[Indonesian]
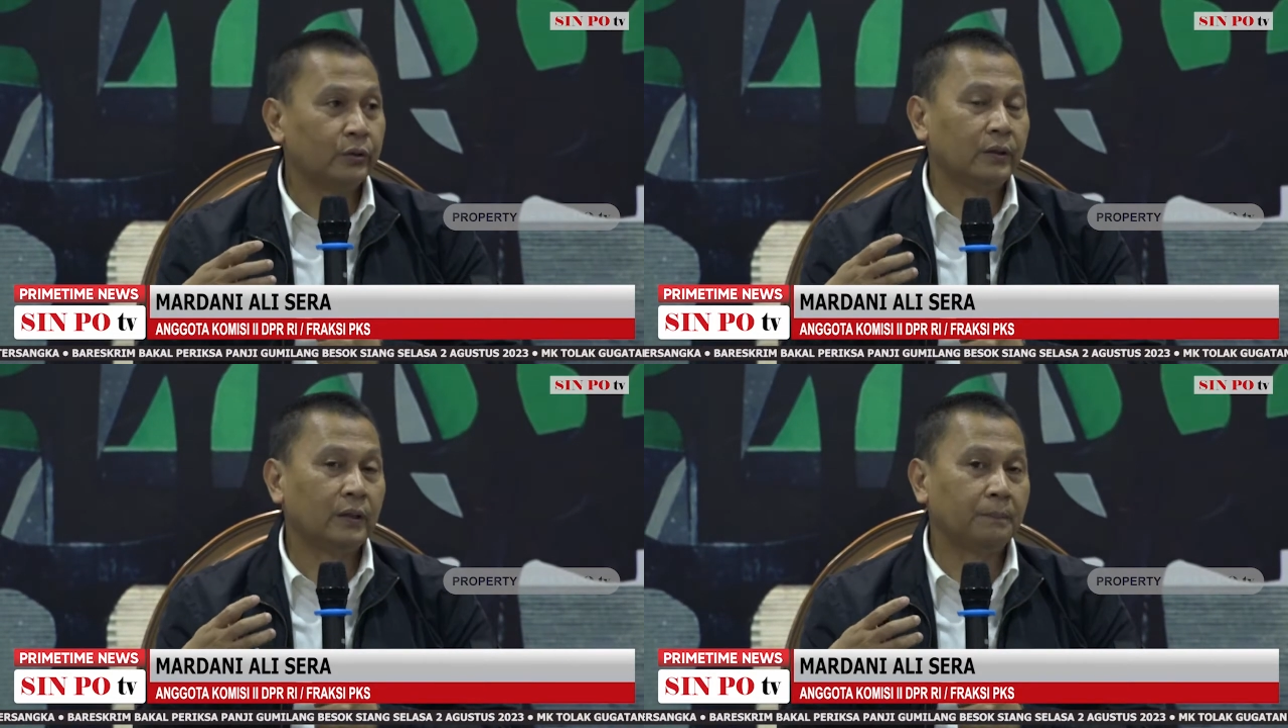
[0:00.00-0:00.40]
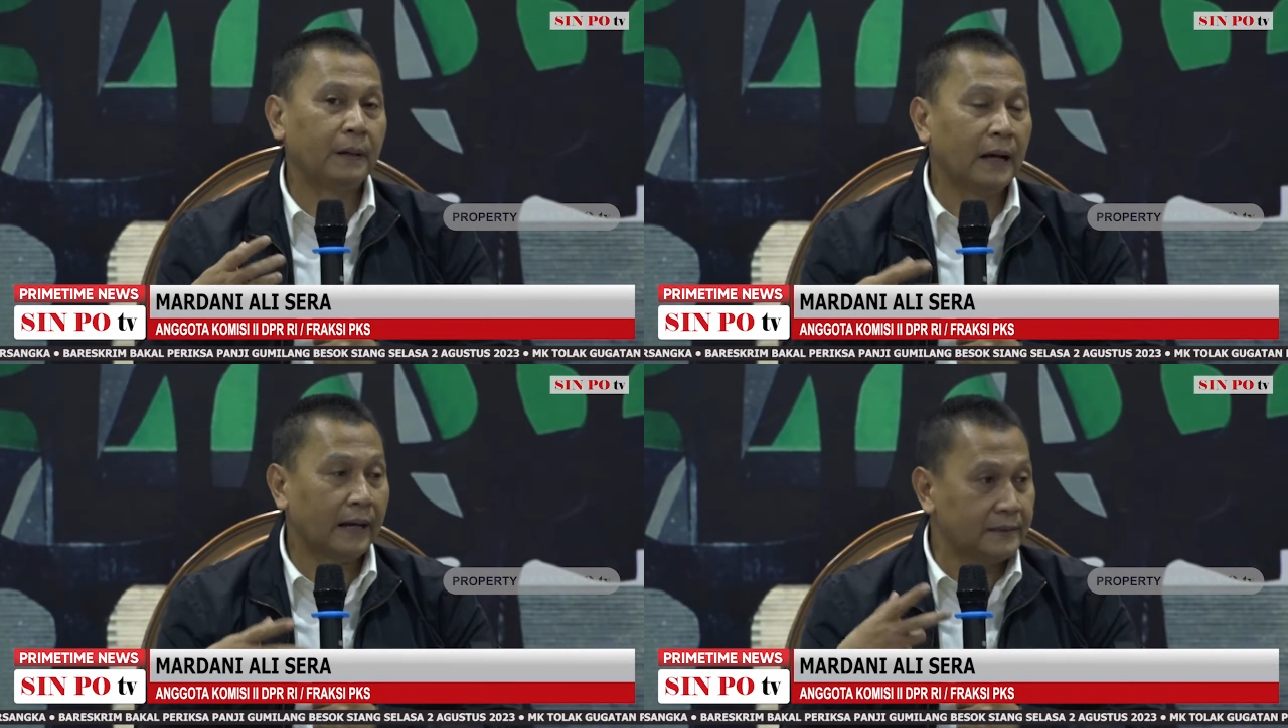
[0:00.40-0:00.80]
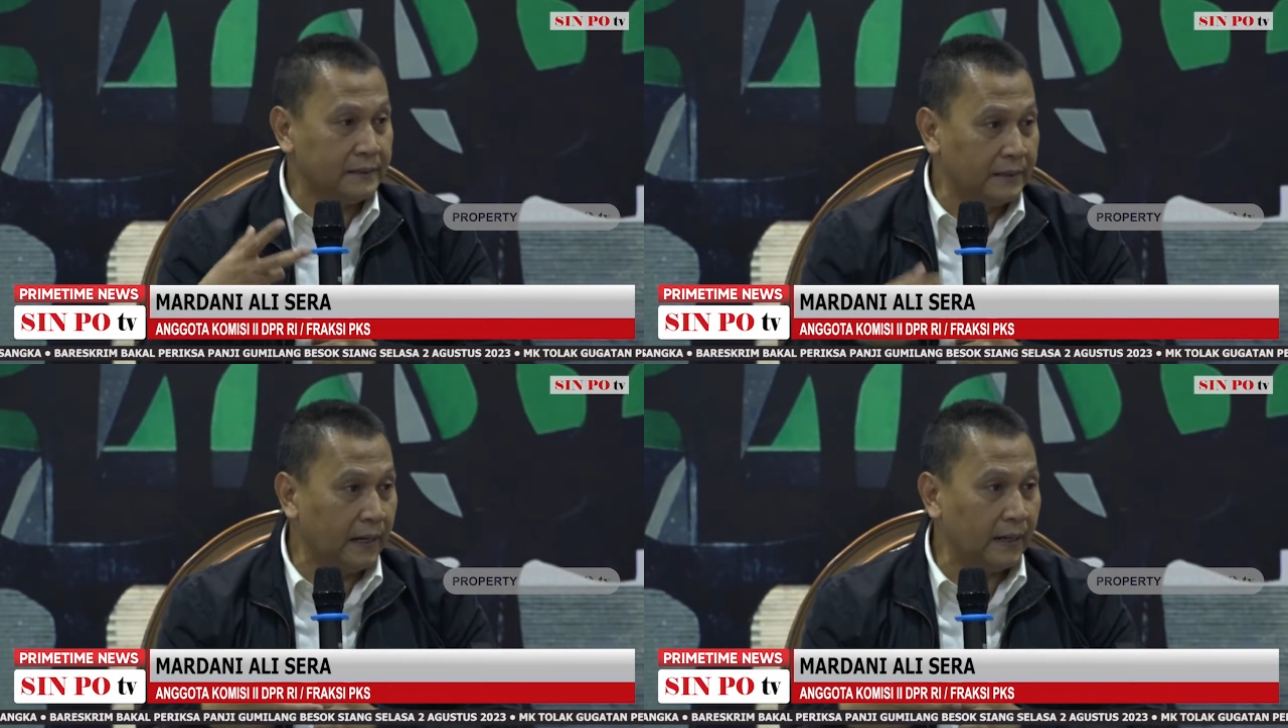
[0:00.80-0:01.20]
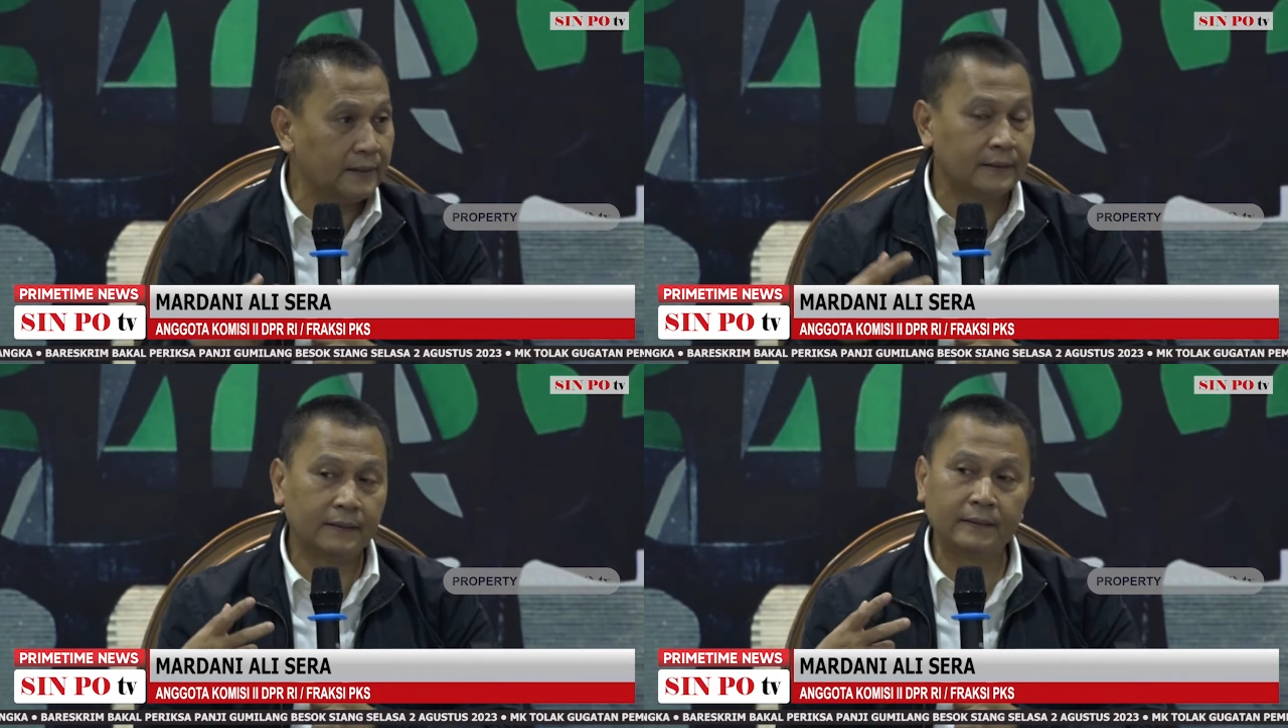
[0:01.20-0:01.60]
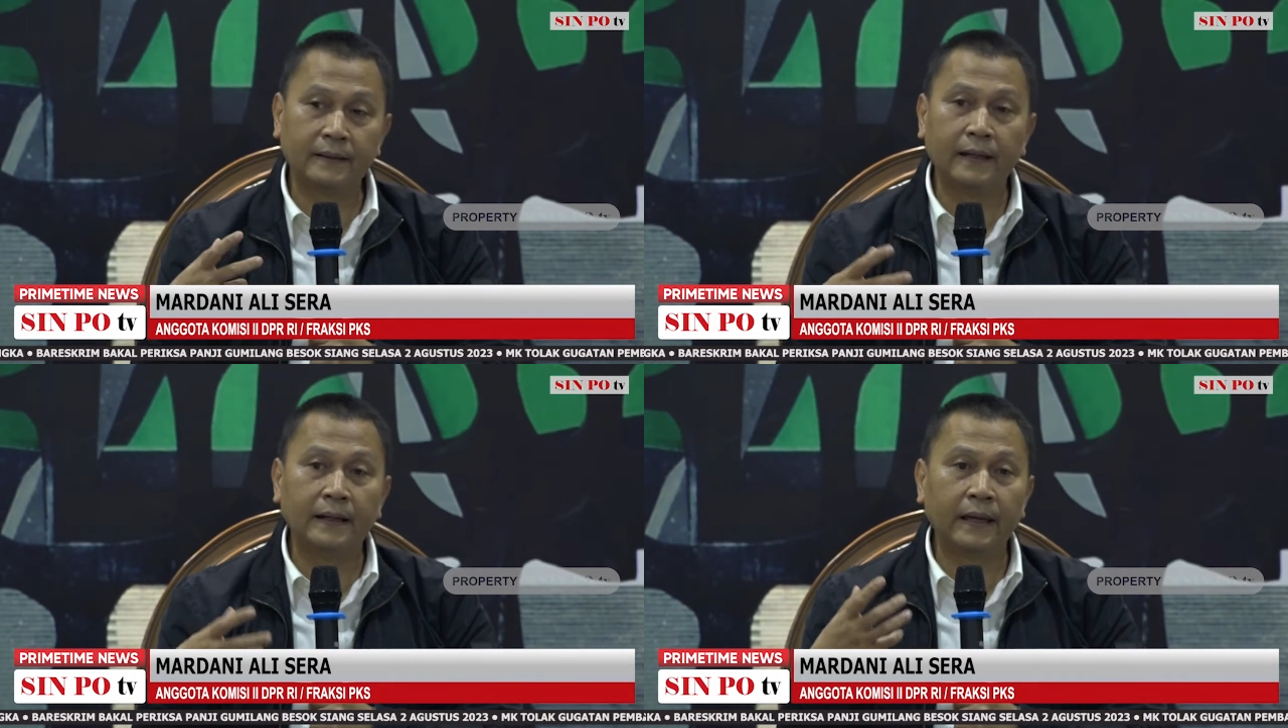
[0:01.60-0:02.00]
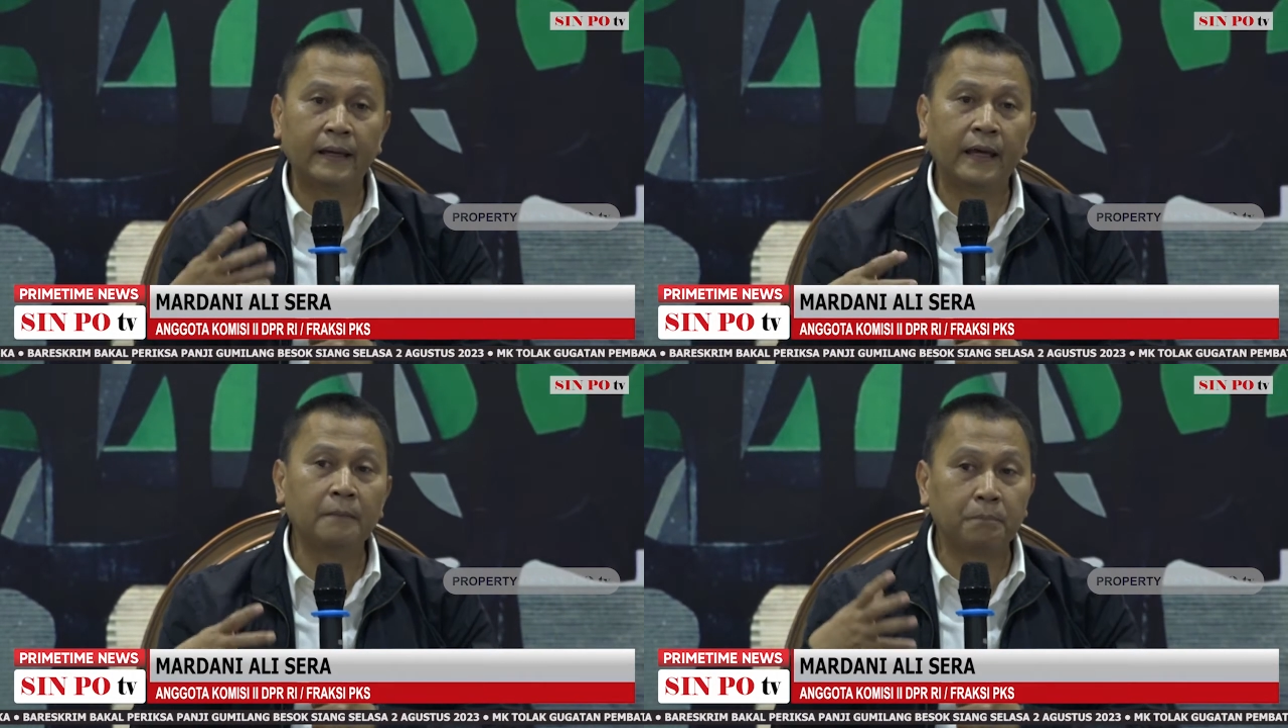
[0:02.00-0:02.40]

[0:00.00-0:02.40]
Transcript: Eh, penggajian dan lain-lain